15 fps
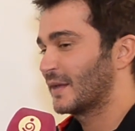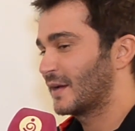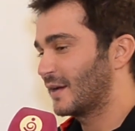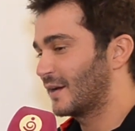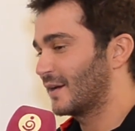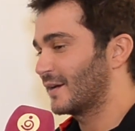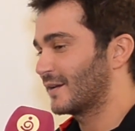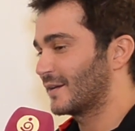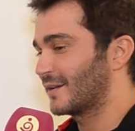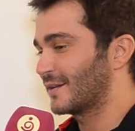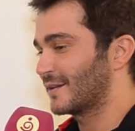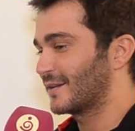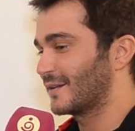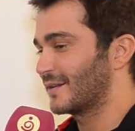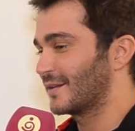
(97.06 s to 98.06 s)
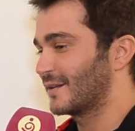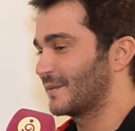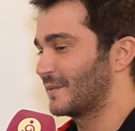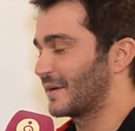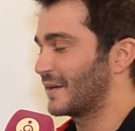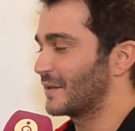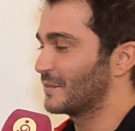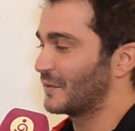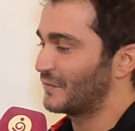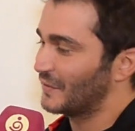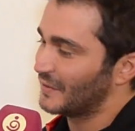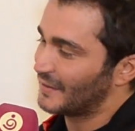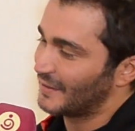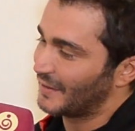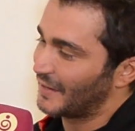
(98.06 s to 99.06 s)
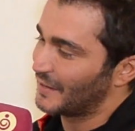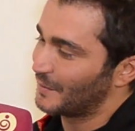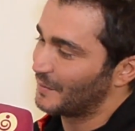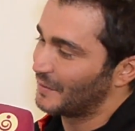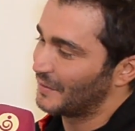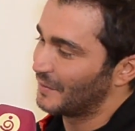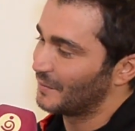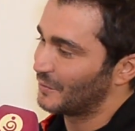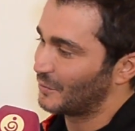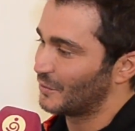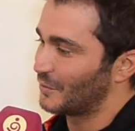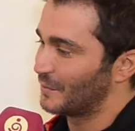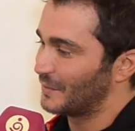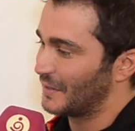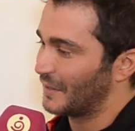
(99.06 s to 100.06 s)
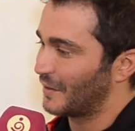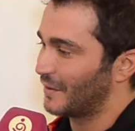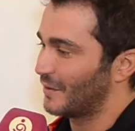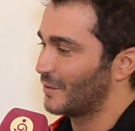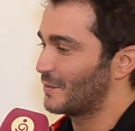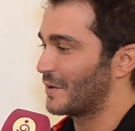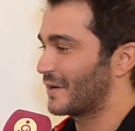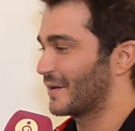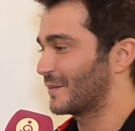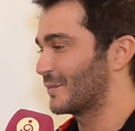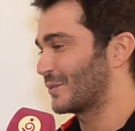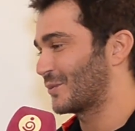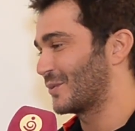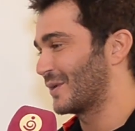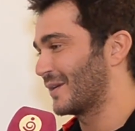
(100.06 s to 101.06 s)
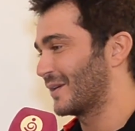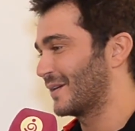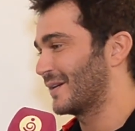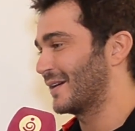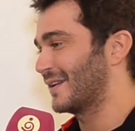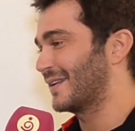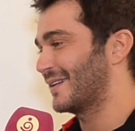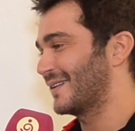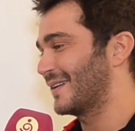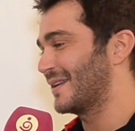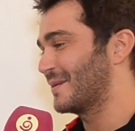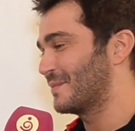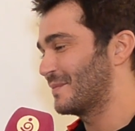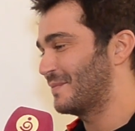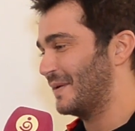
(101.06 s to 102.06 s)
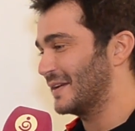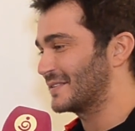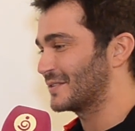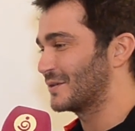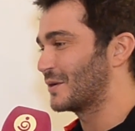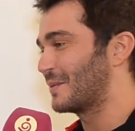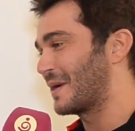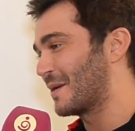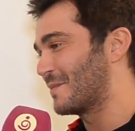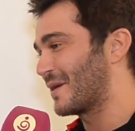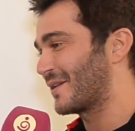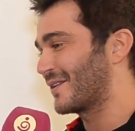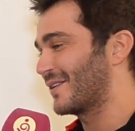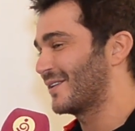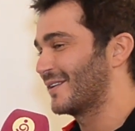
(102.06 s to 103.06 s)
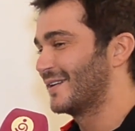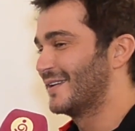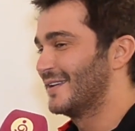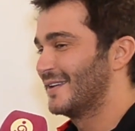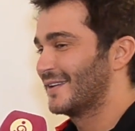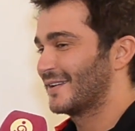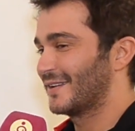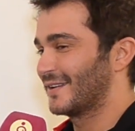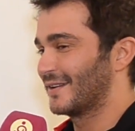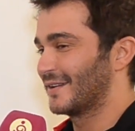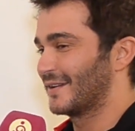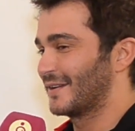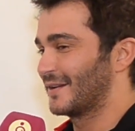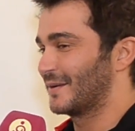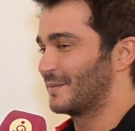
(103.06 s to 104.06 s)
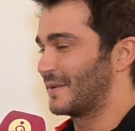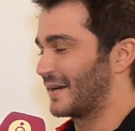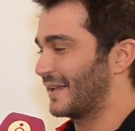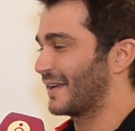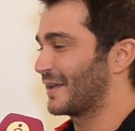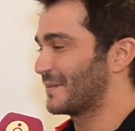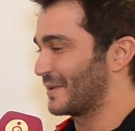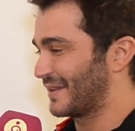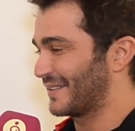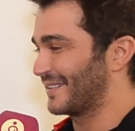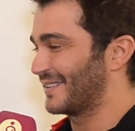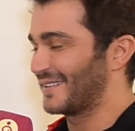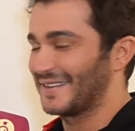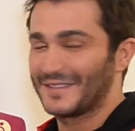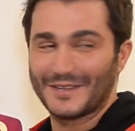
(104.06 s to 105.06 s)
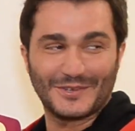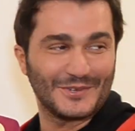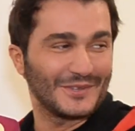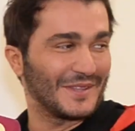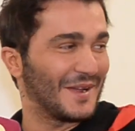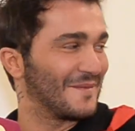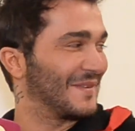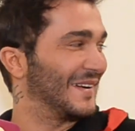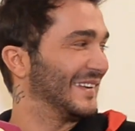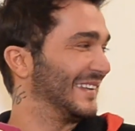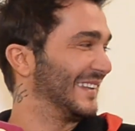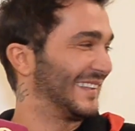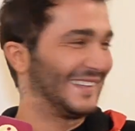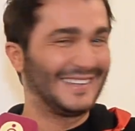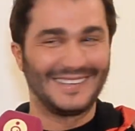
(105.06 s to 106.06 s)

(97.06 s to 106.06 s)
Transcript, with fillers: هلا آه، مرات بتفيد الغيبه بتكون منيحه ومرات بتكون لا هلا هل بحس انه بهالمره آه، ما راح غيب كثير هذا جوت عم بعيط